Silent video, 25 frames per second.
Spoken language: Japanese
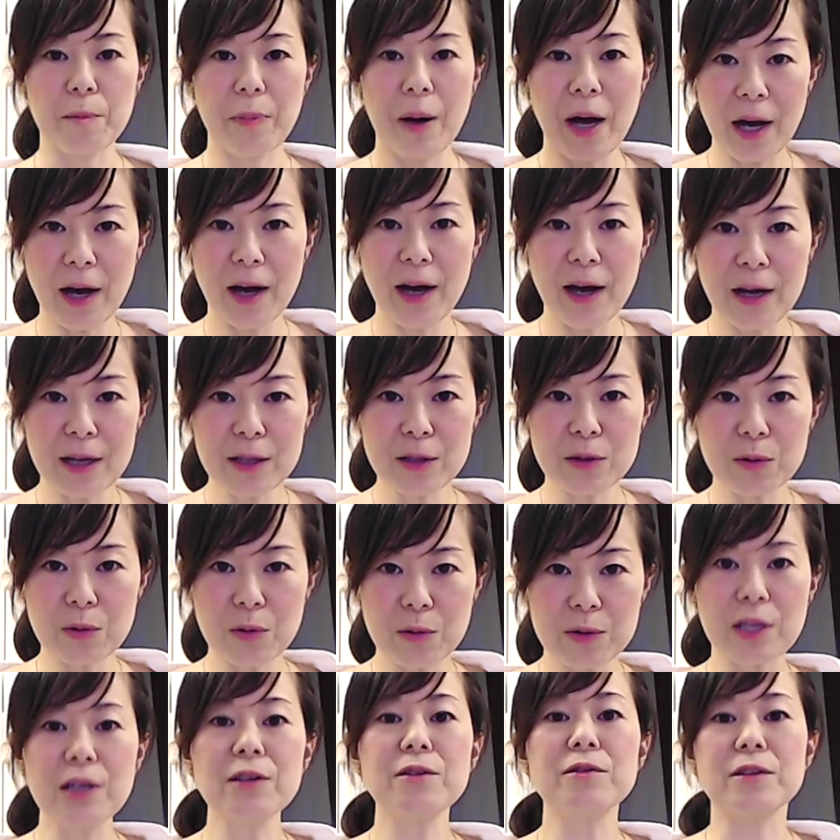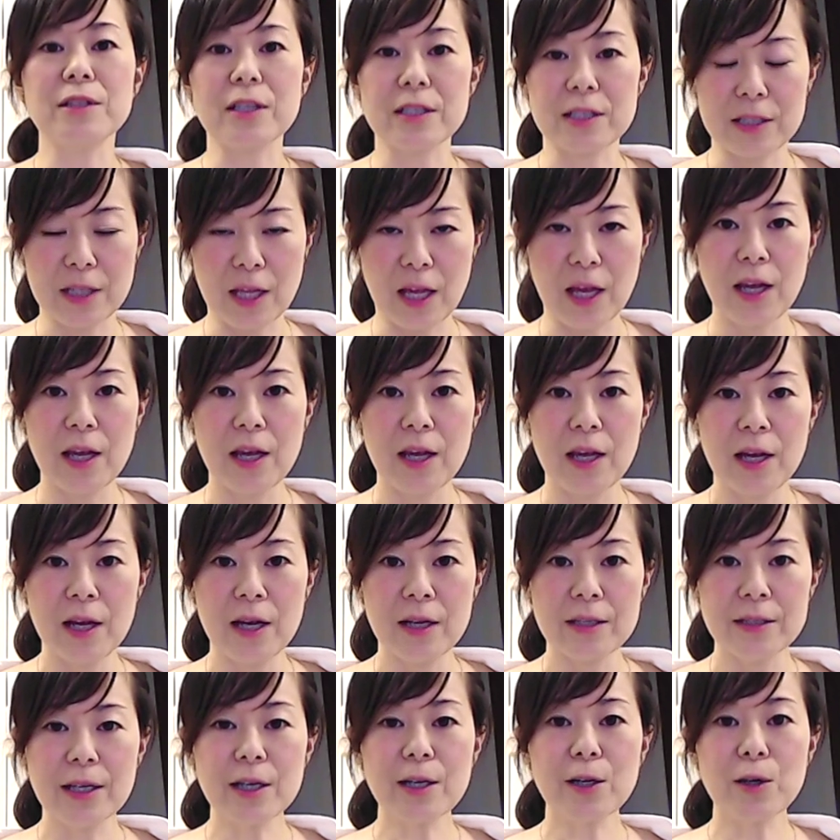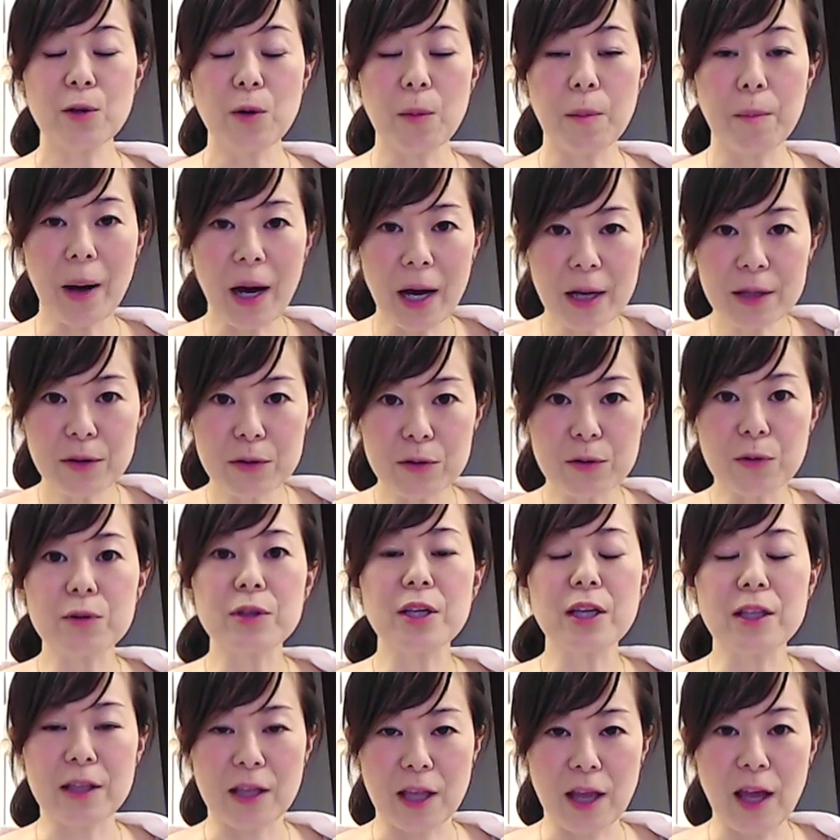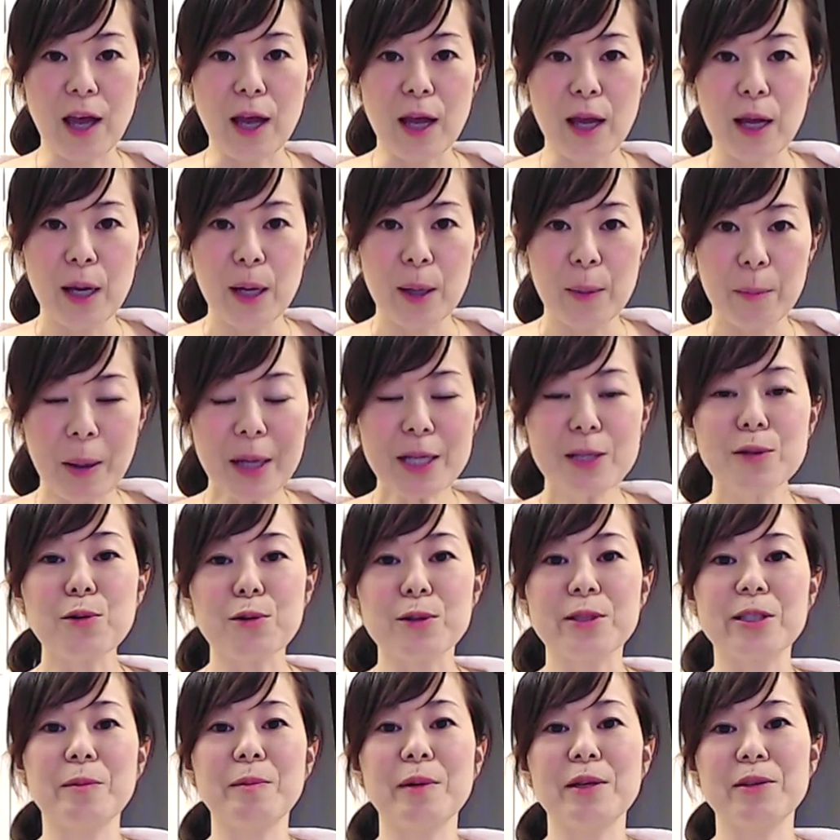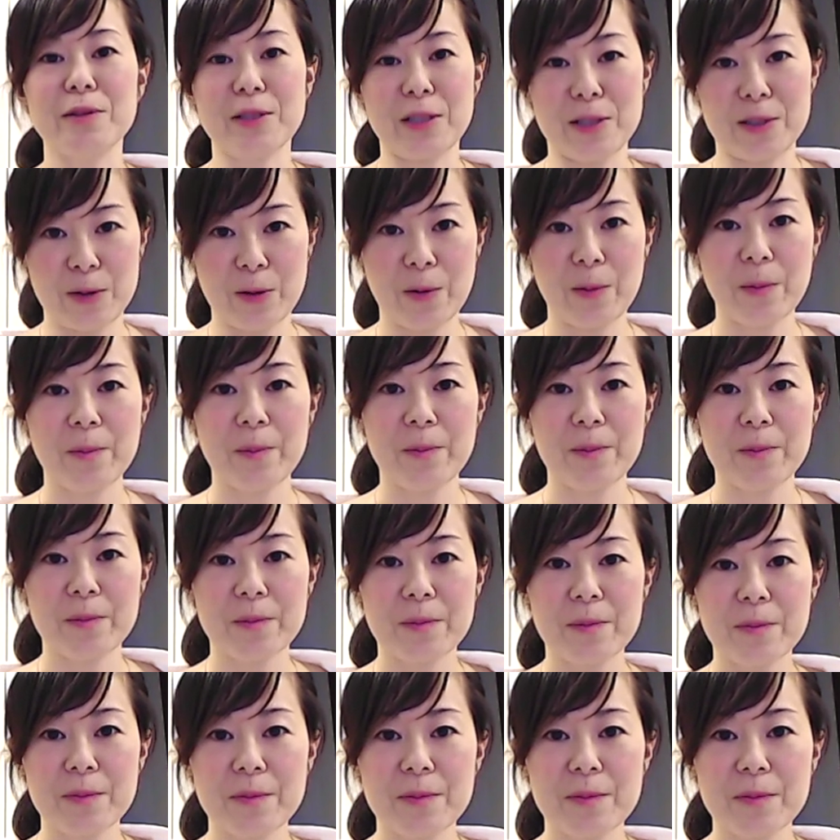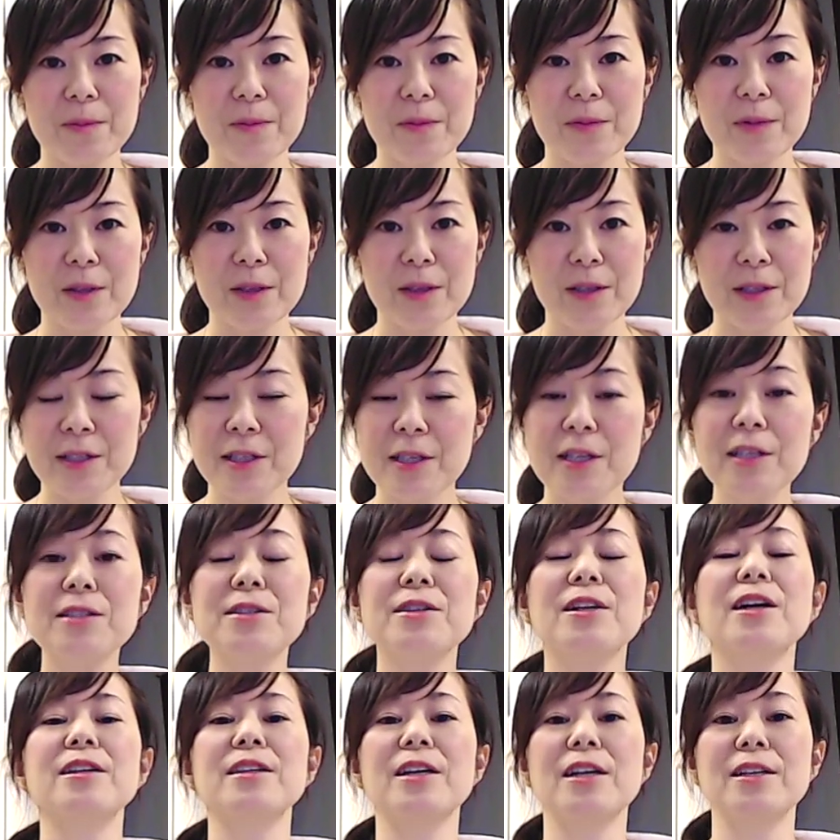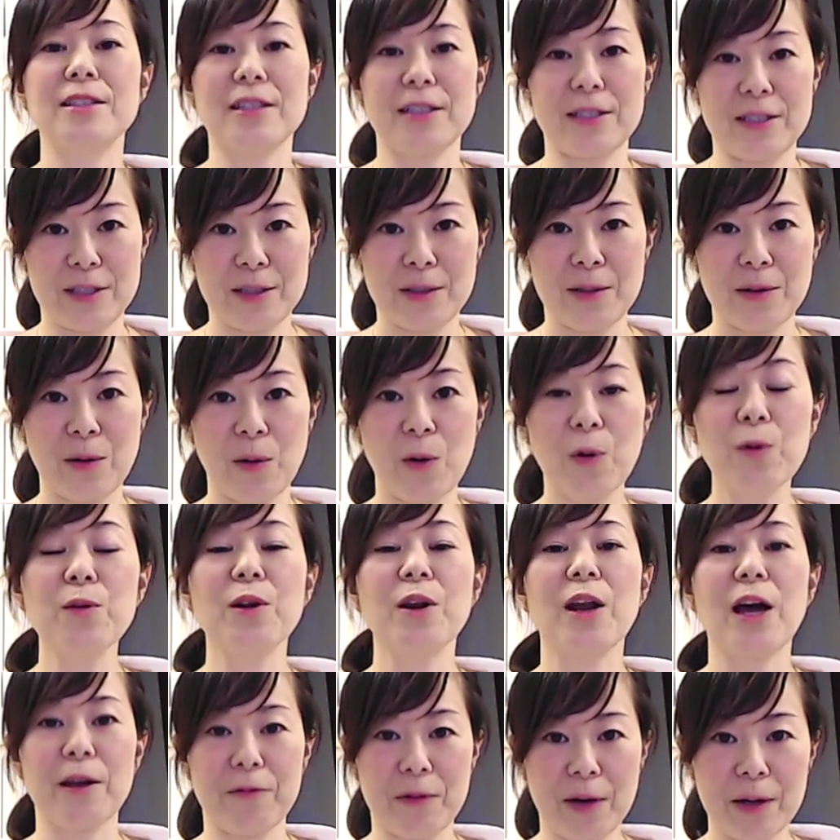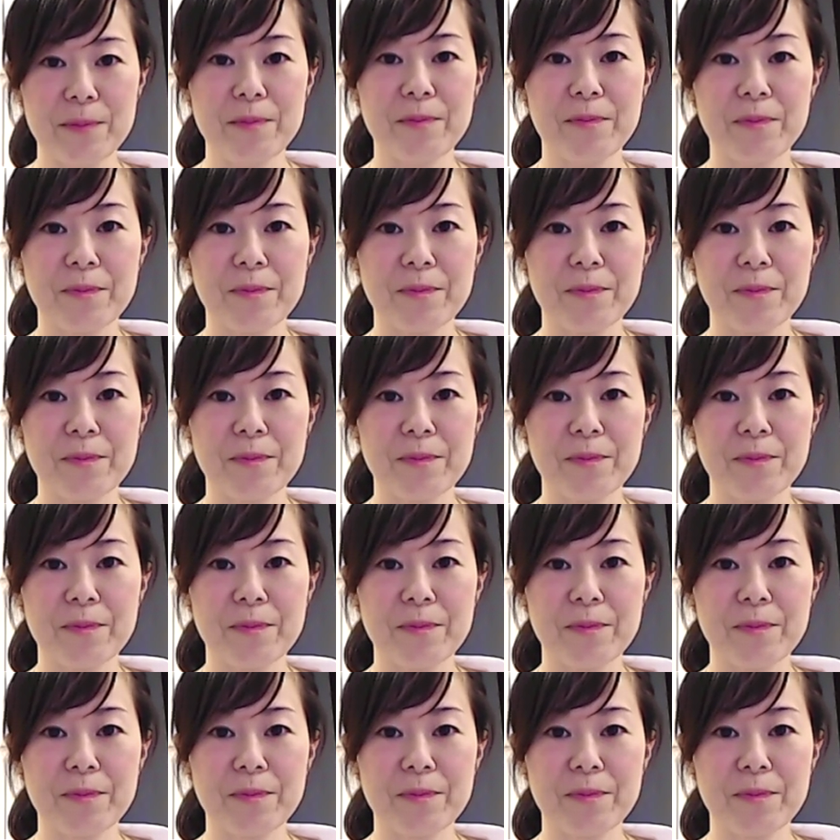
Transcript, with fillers: パーッと出るんですねだけどパッと出てパッと収まるんですよ引きずらないんです本来は